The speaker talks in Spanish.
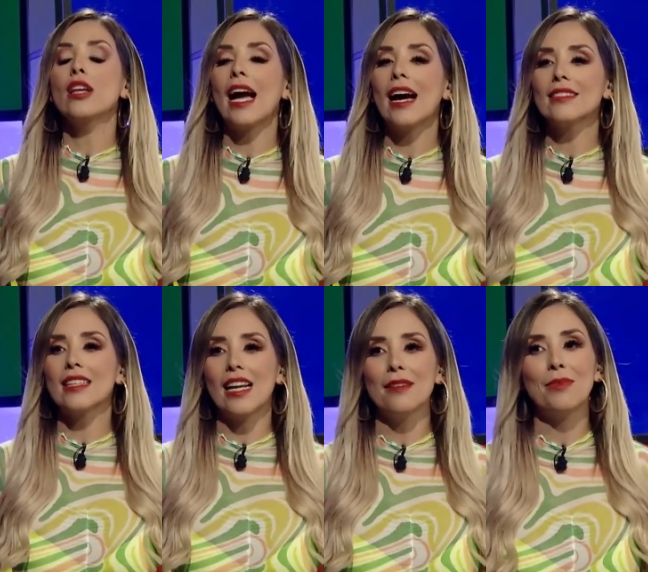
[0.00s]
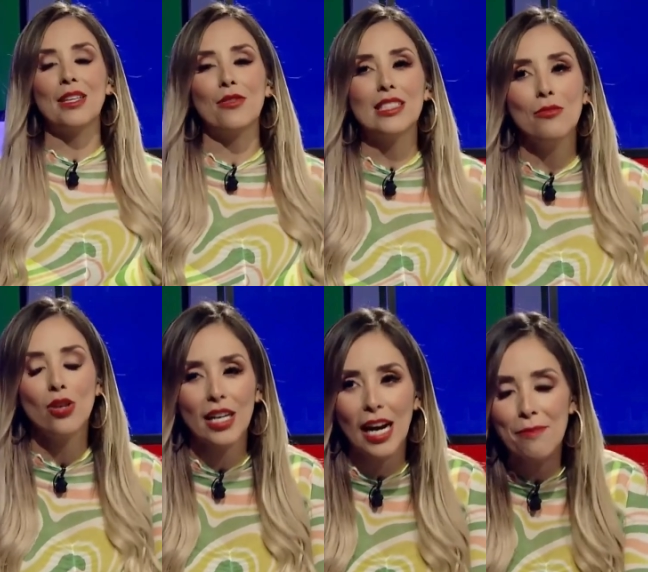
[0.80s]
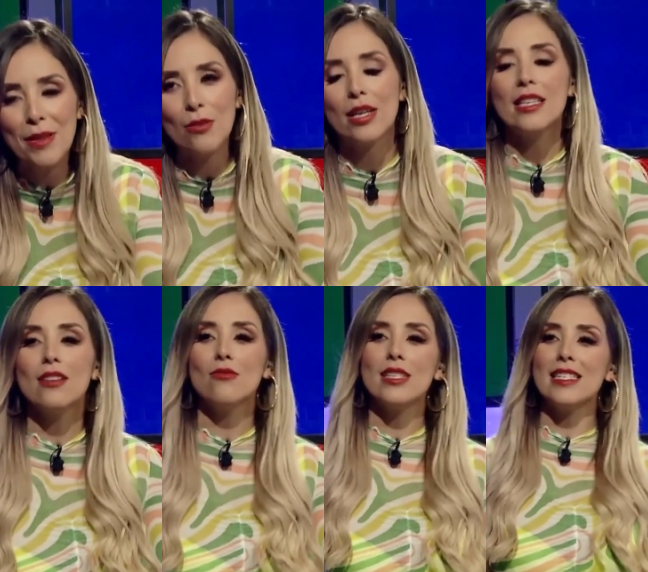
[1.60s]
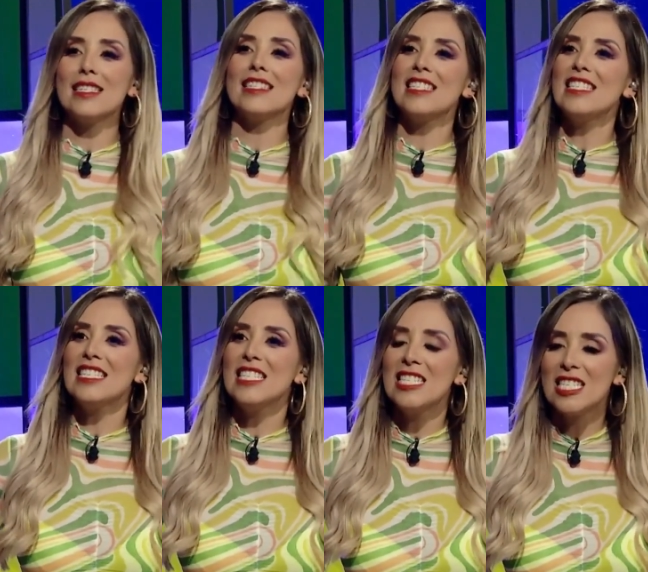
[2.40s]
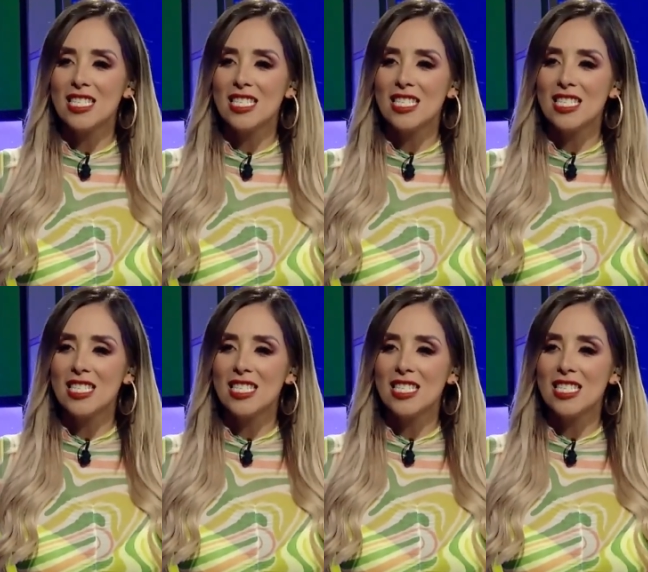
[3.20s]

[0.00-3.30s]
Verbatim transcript: Cajas, ay, te fuiste muy rápido ahí, güey.